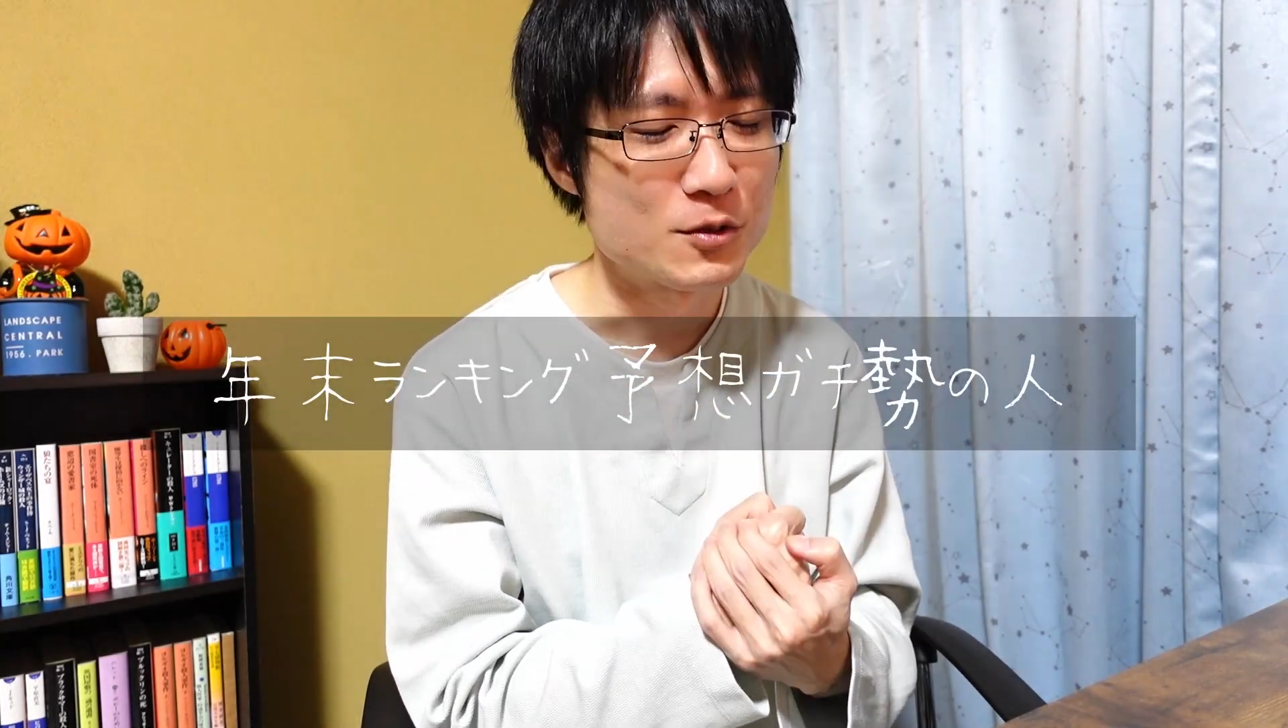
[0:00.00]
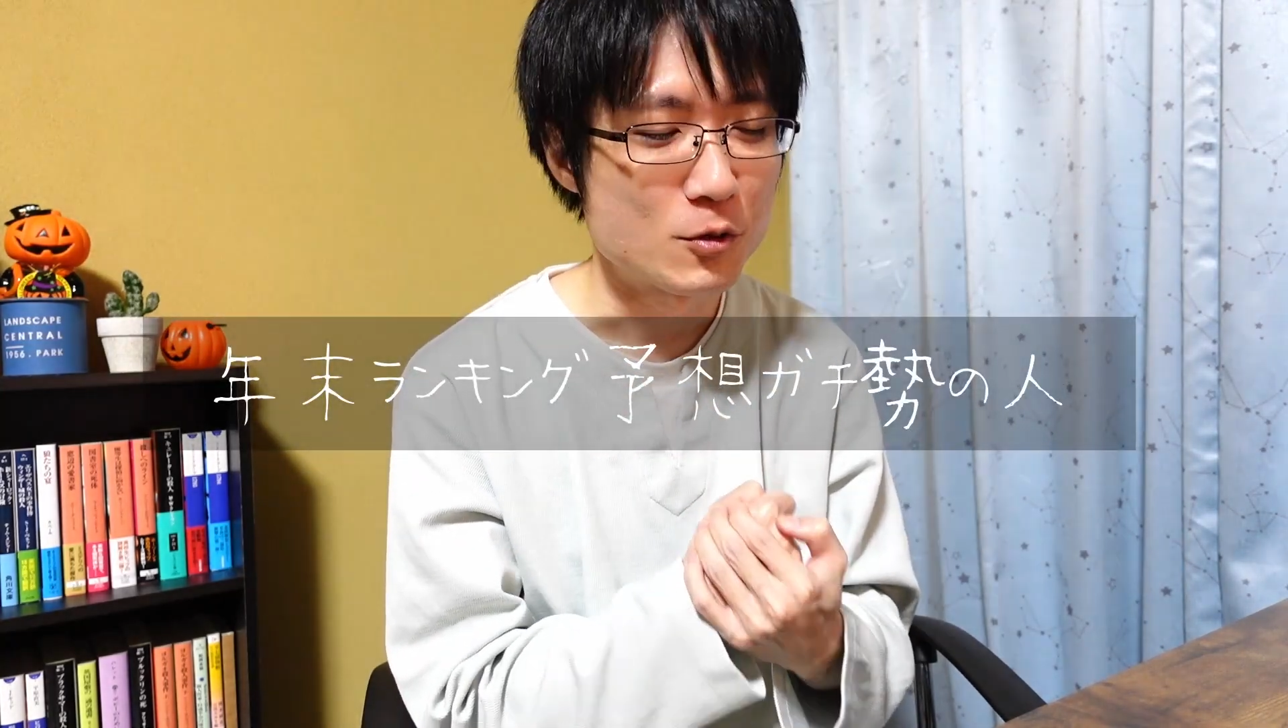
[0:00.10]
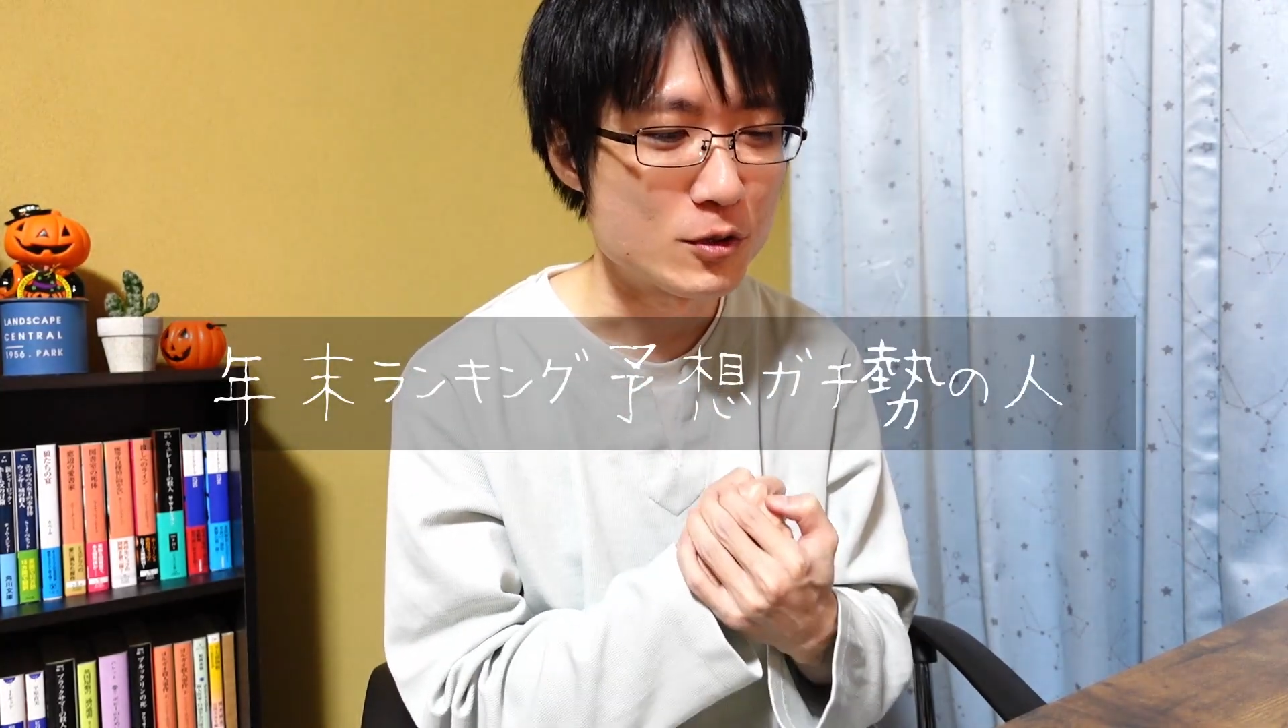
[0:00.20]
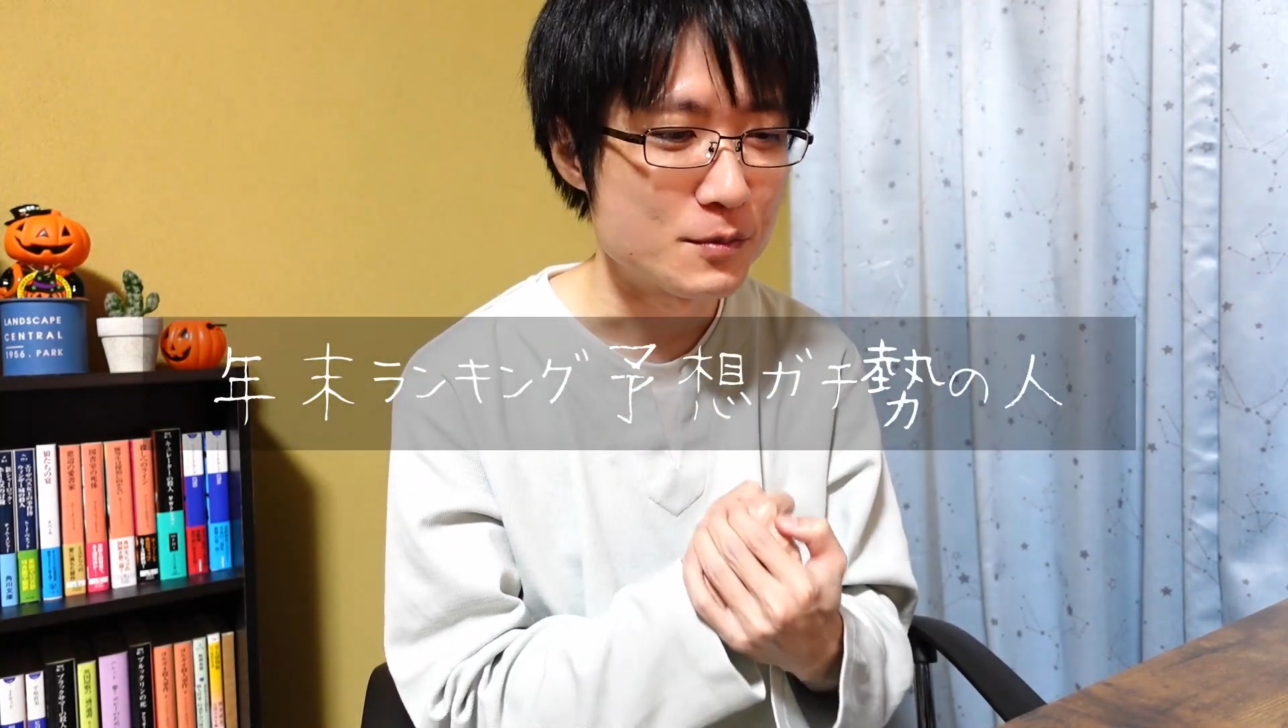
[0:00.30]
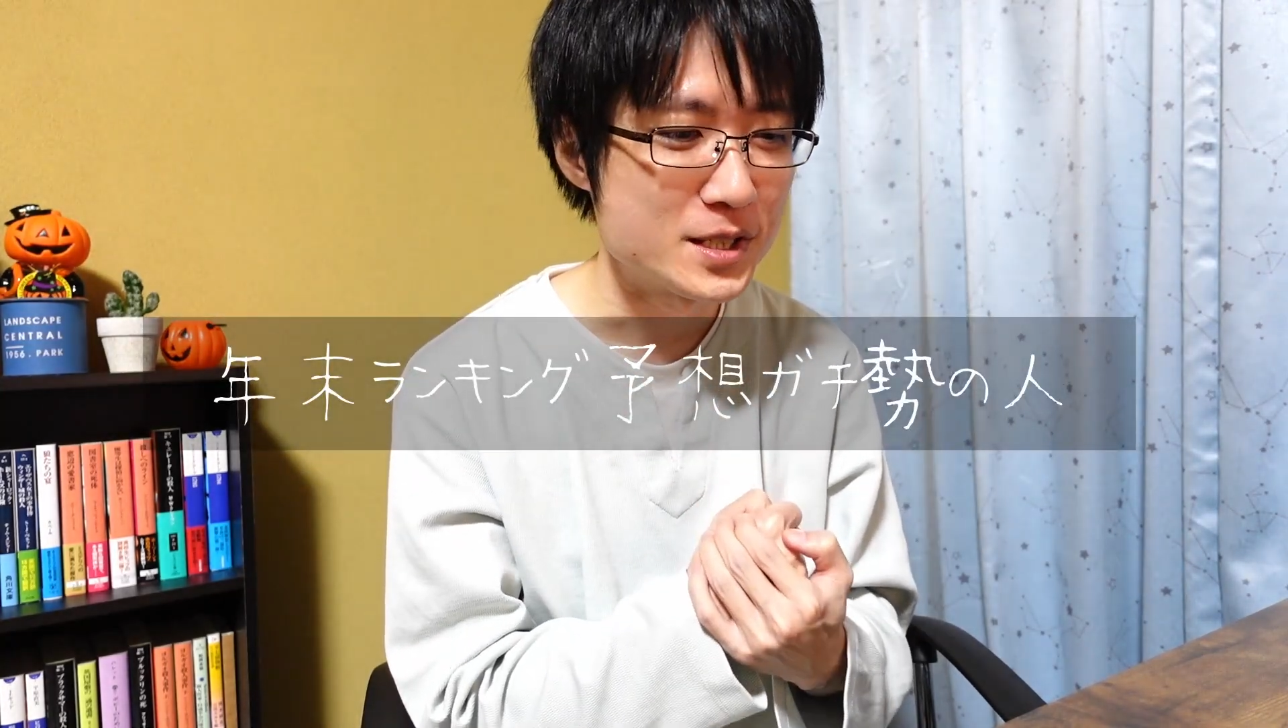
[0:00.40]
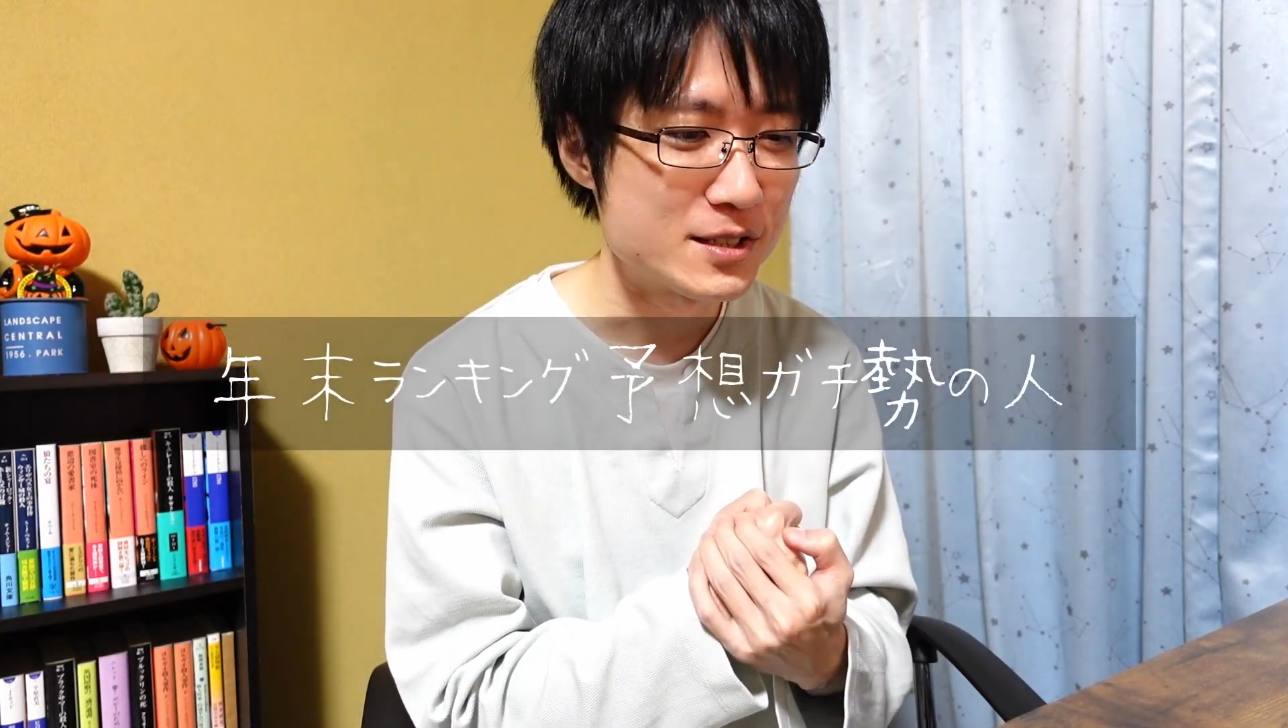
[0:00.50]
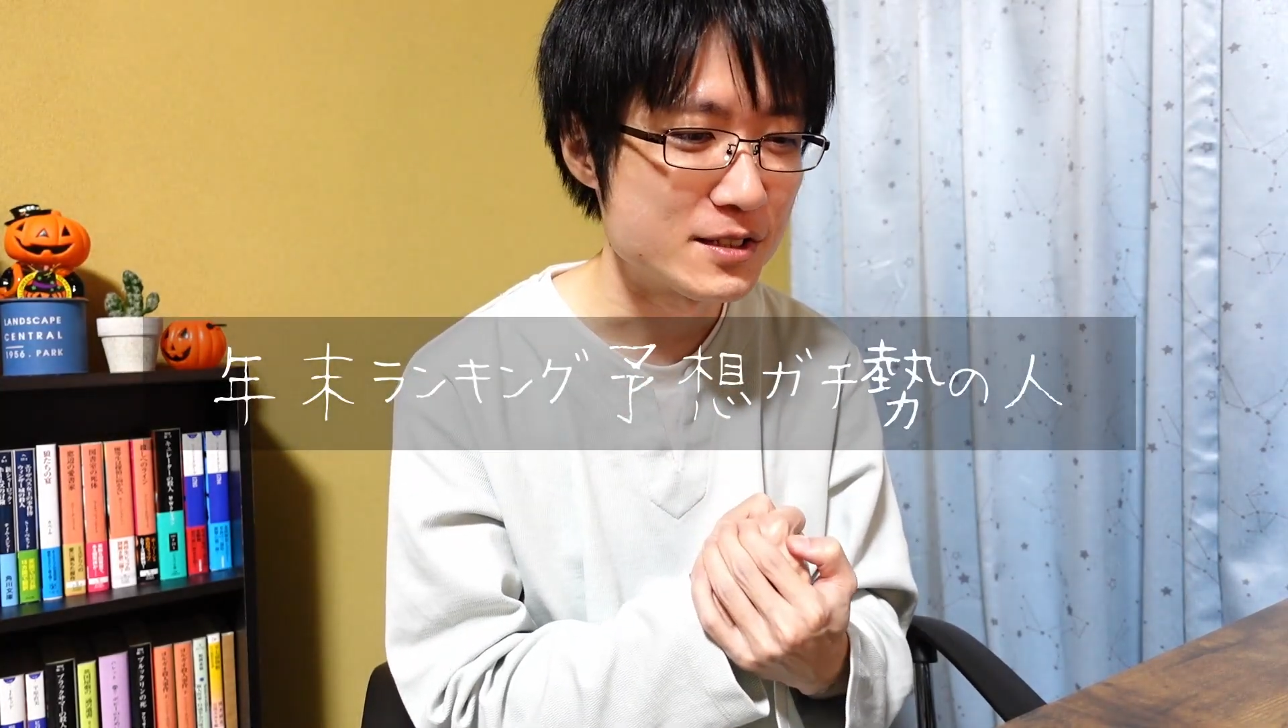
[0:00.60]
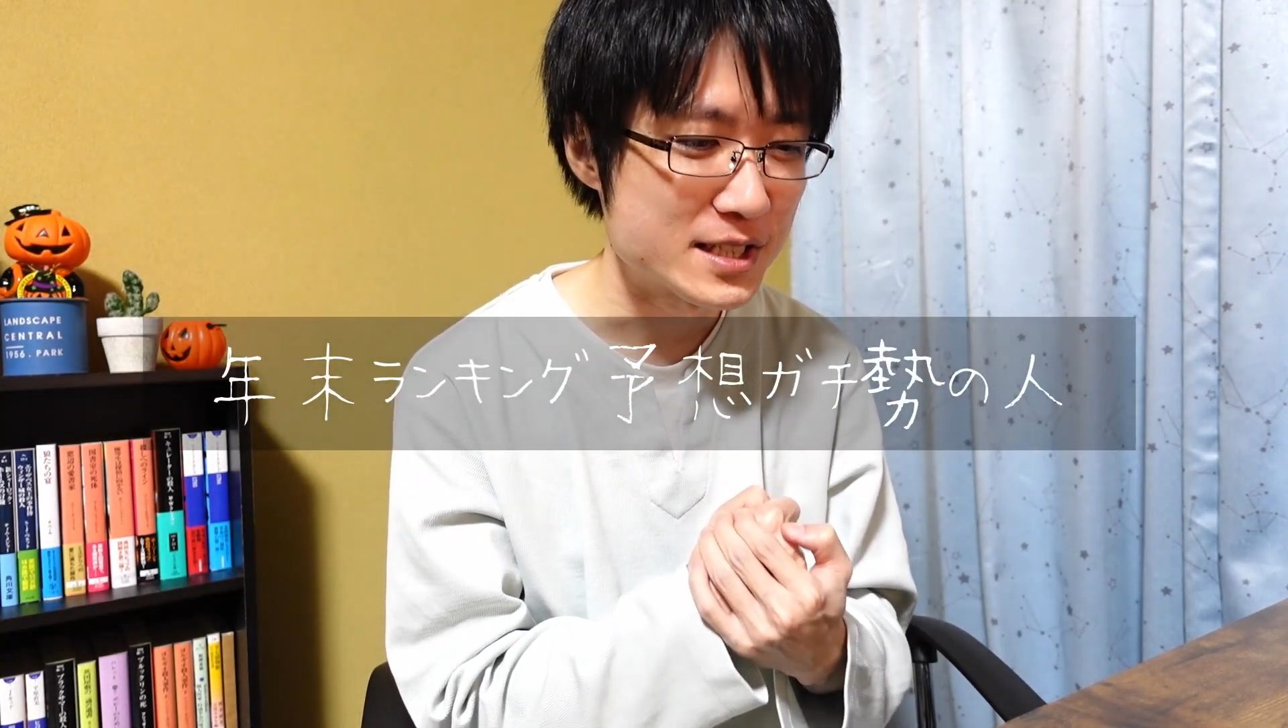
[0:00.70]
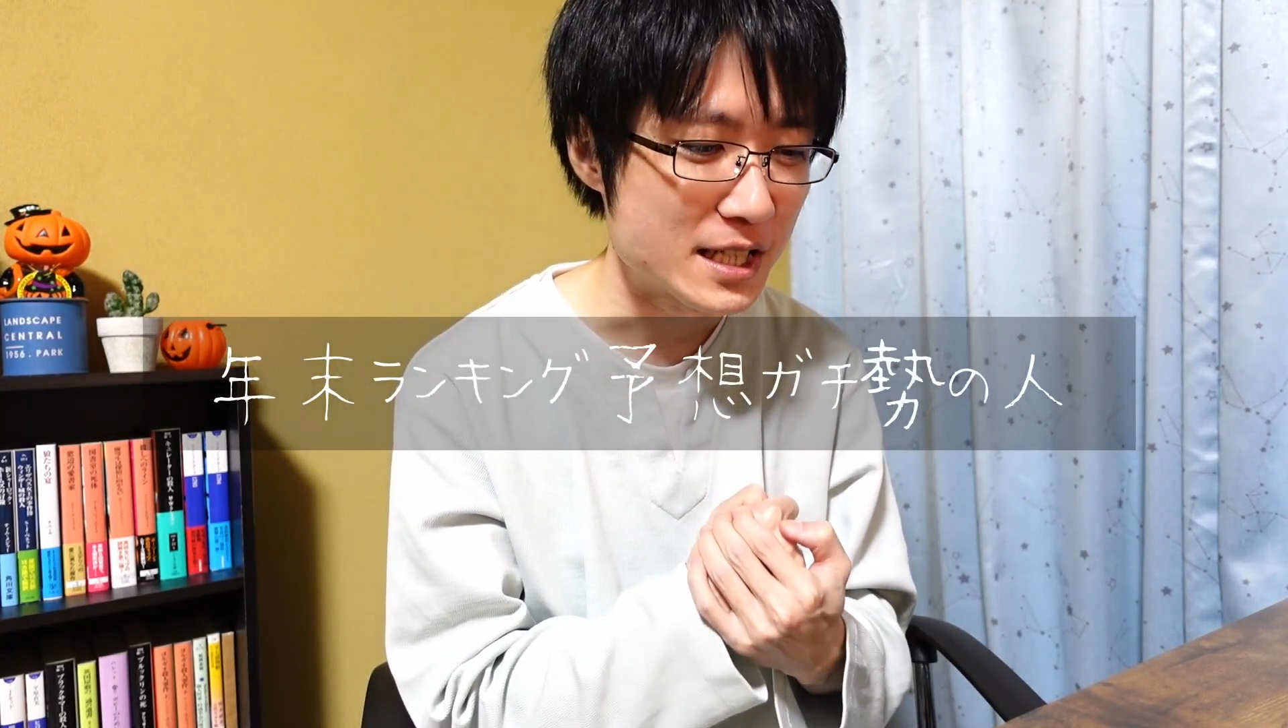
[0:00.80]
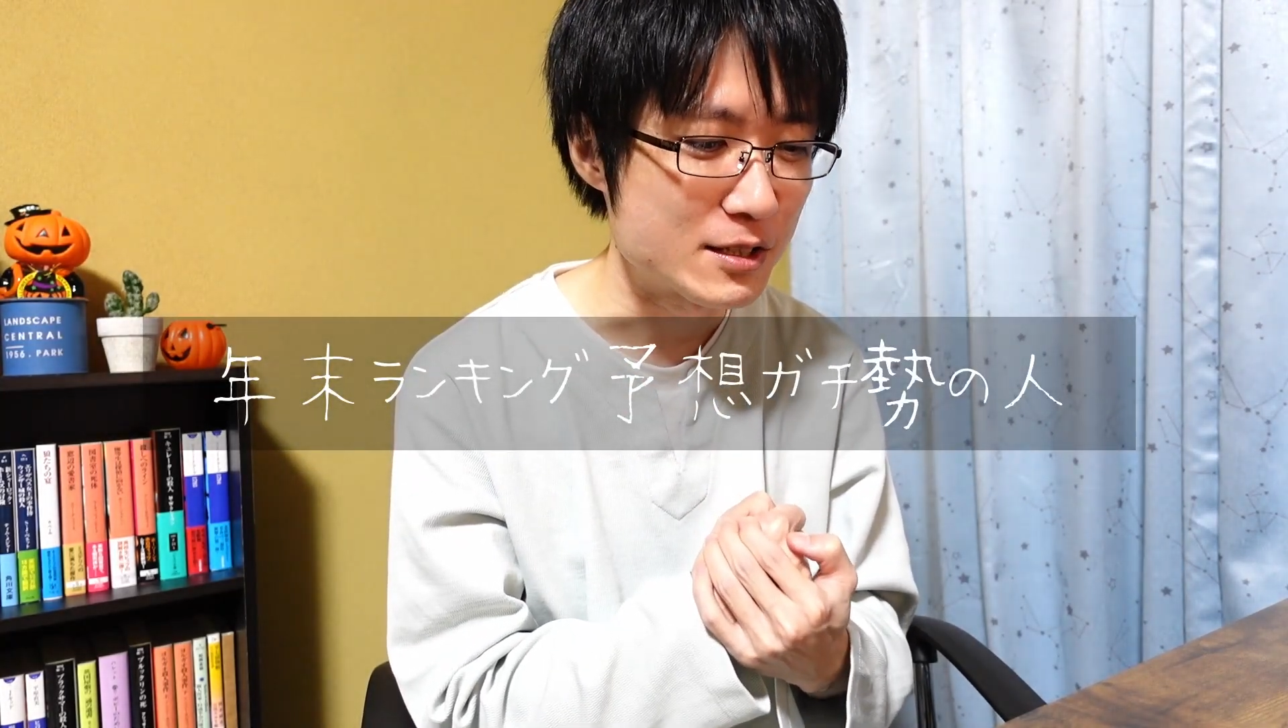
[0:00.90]
このミス
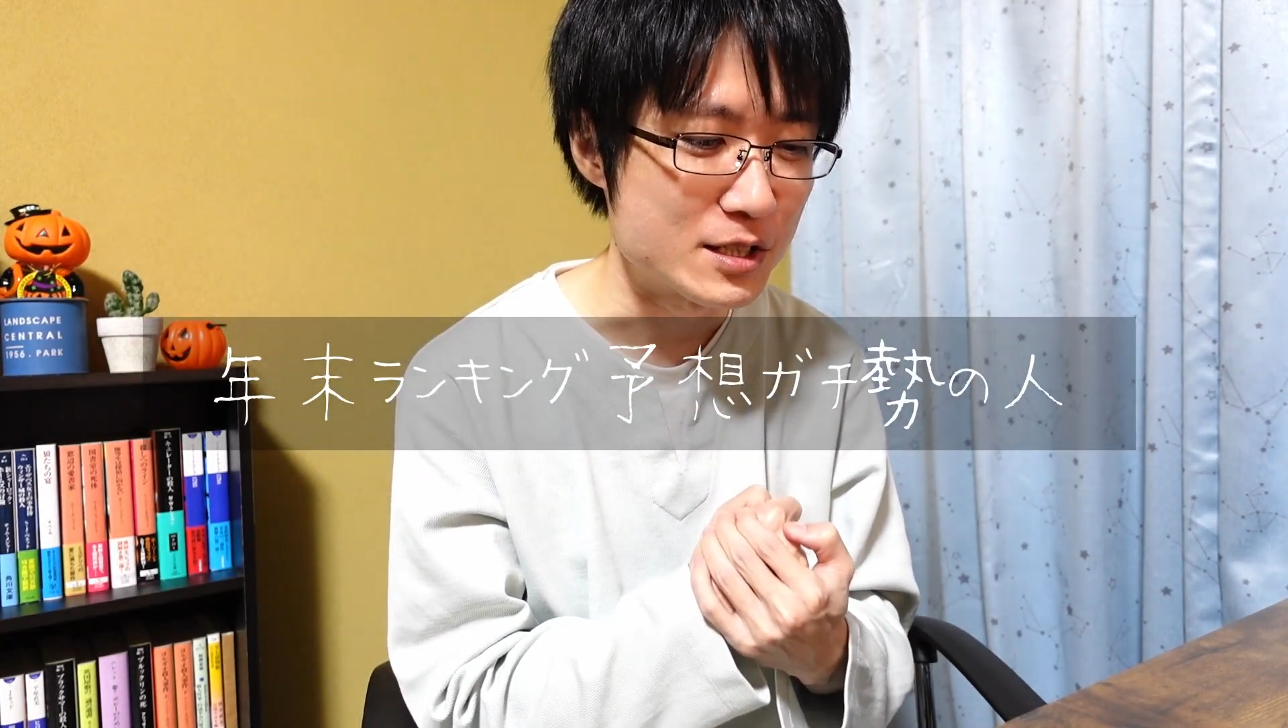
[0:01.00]
企